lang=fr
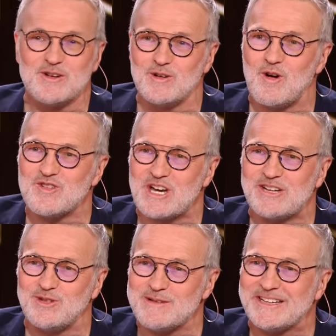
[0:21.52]
euh, Laurent Gérard tous
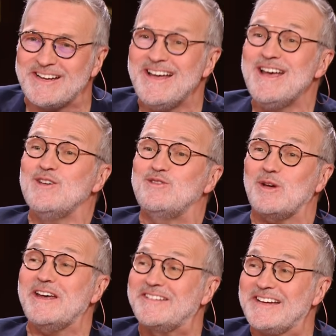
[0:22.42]
les matins sur
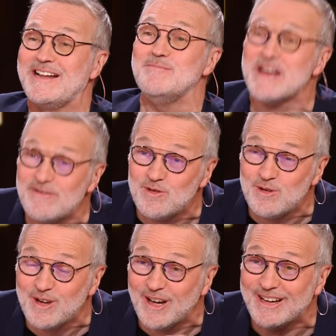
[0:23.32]
RTL. Bienvenue
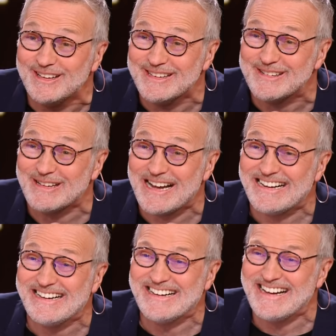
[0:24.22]
Nicolas.
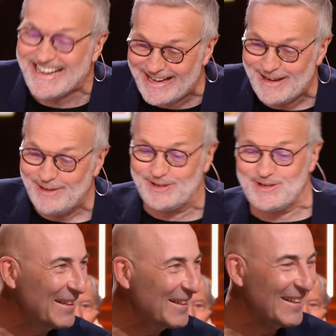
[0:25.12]
Merci, merci, je suis ravi
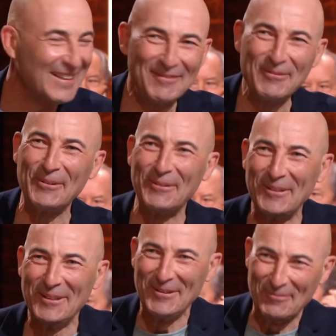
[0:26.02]
là pour,
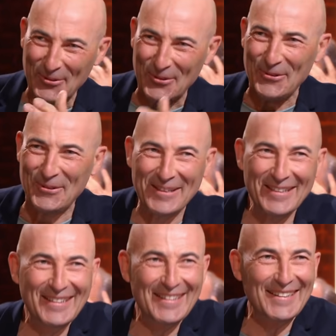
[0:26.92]
pour Julie qui, ah,